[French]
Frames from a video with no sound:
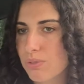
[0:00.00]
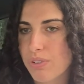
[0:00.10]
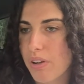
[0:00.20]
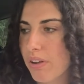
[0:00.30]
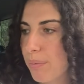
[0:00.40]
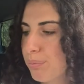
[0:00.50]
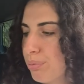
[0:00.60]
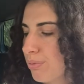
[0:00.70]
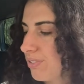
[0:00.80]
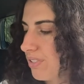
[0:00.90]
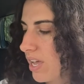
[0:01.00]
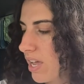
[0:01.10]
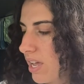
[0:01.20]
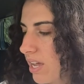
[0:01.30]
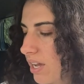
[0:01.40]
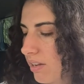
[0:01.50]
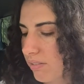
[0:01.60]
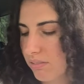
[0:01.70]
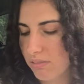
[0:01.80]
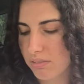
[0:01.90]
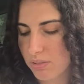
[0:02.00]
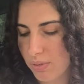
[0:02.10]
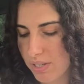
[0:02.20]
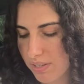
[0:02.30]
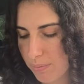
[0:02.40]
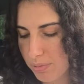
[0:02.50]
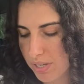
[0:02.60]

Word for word: Je vais faire la poussière, euh, nettoyer les tapis,